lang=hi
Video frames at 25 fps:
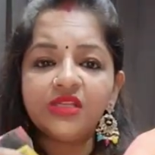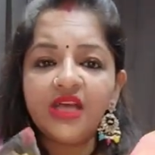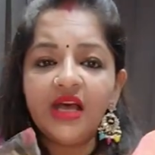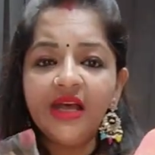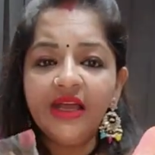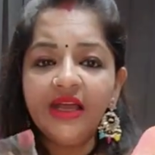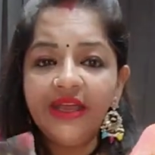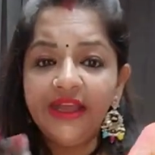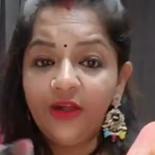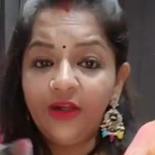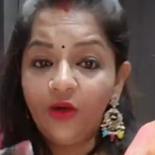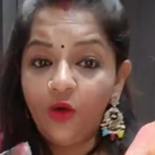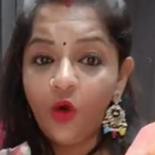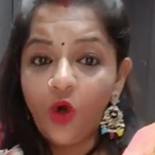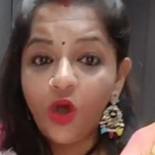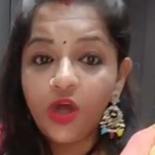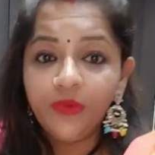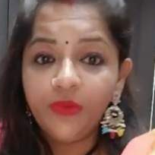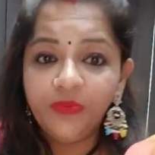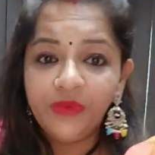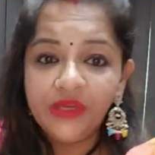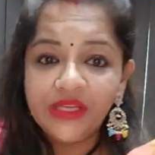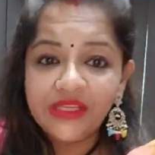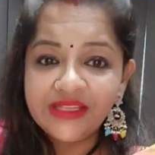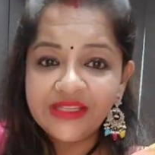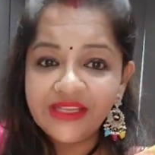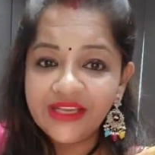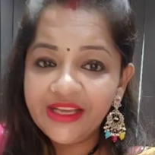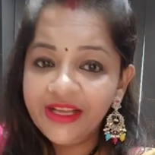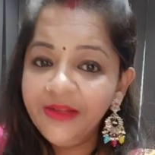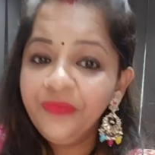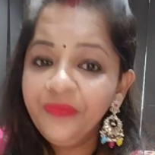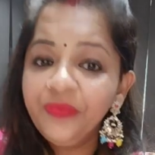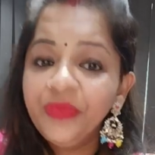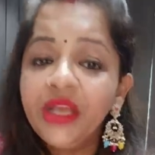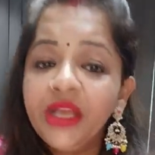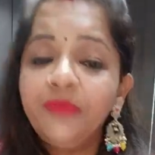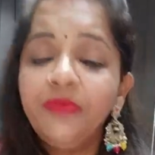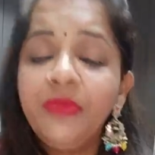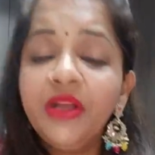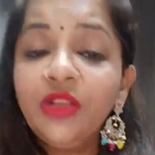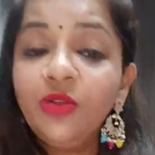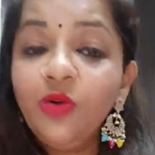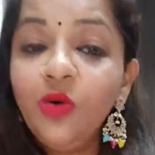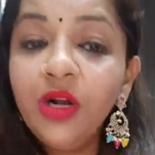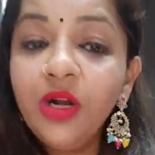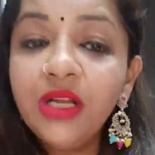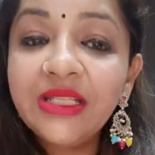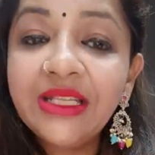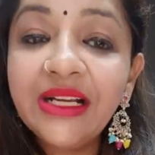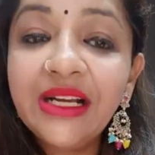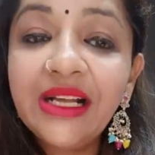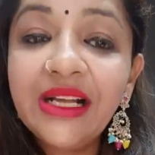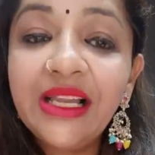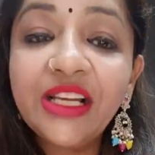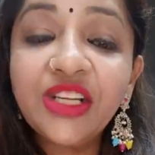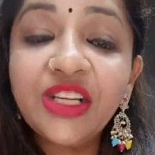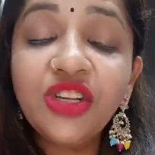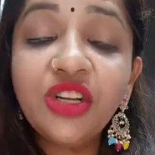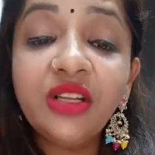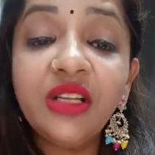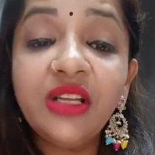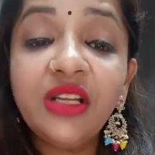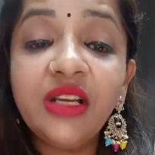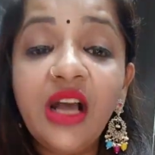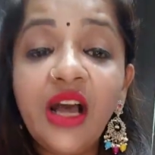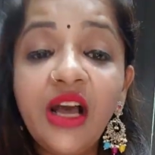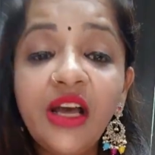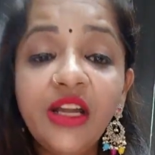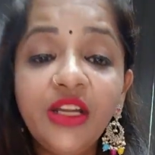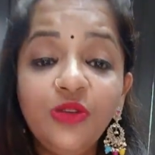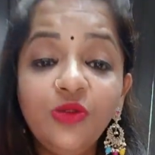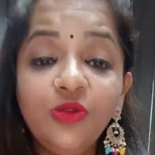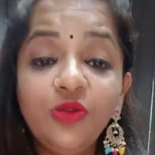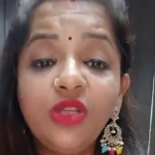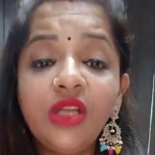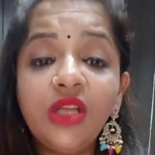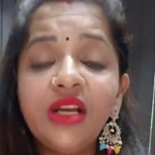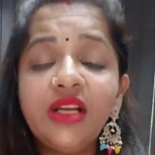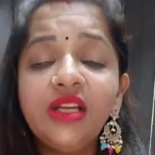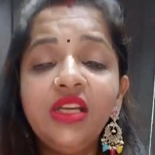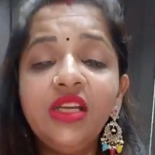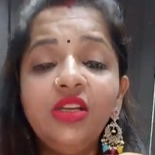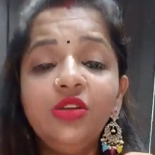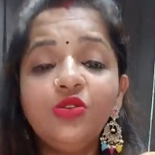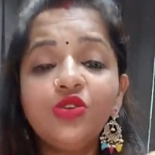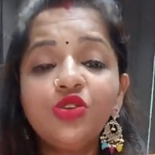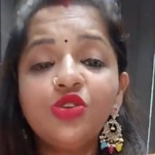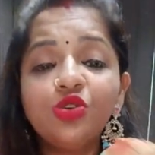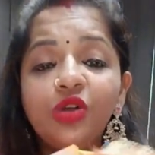सा एक और पीस है मैं थोड़ी से कलेक्शन दिखा रही हूँ ताकि यू